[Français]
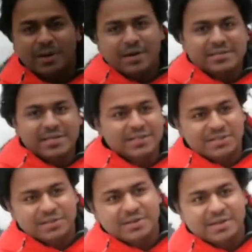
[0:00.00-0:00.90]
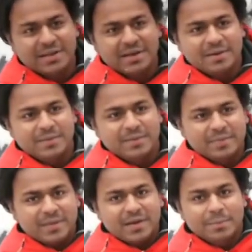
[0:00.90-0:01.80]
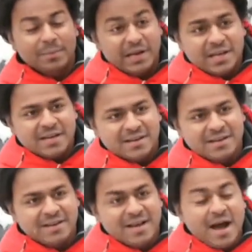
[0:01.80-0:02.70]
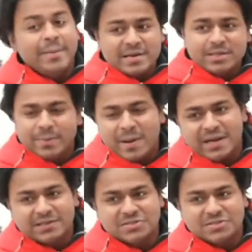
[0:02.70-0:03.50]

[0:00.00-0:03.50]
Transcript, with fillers: uh, send it to? Benin. Yeah. I'm actually planning to